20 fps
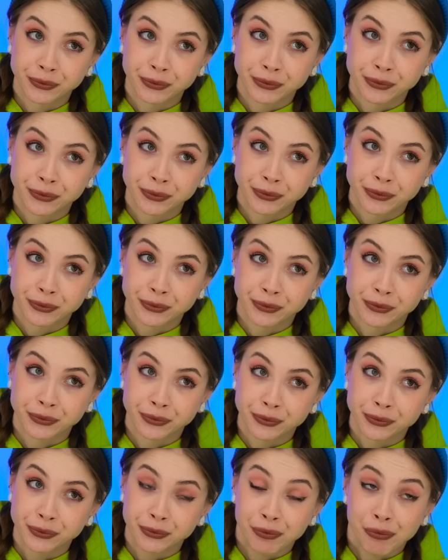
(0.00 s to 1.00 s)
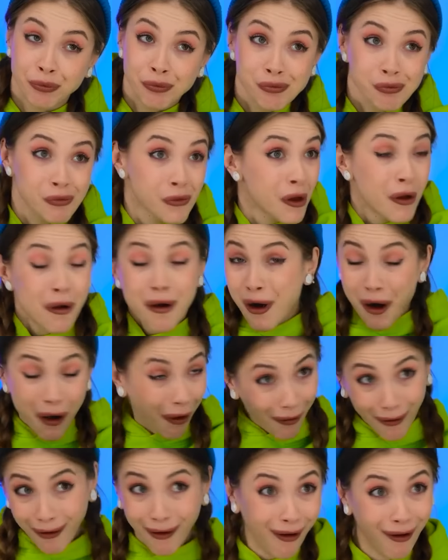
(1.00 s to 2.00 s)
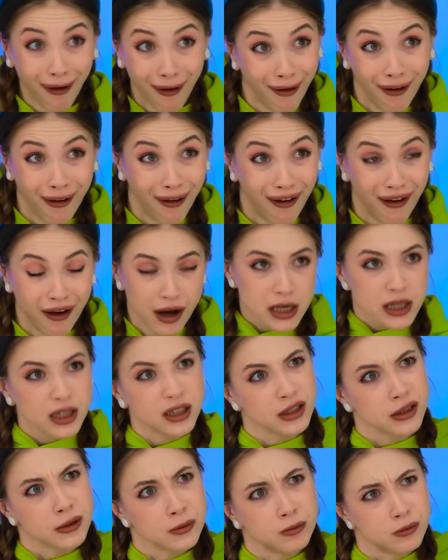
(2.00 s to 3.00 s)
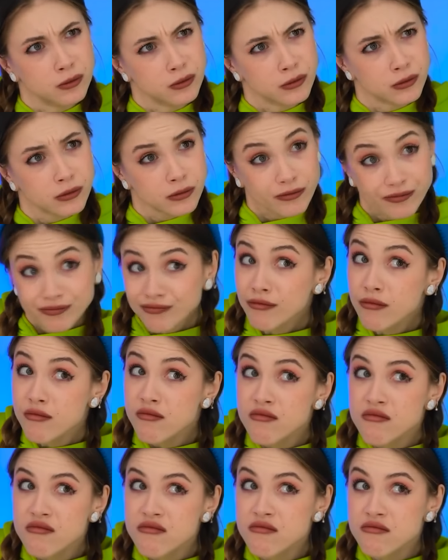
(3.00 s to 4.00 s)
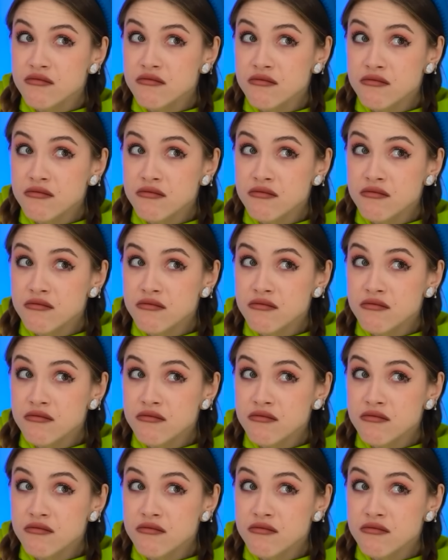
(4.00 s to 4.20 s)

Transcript: thế? Em lấy chìa khóa của chị. Đưa đây.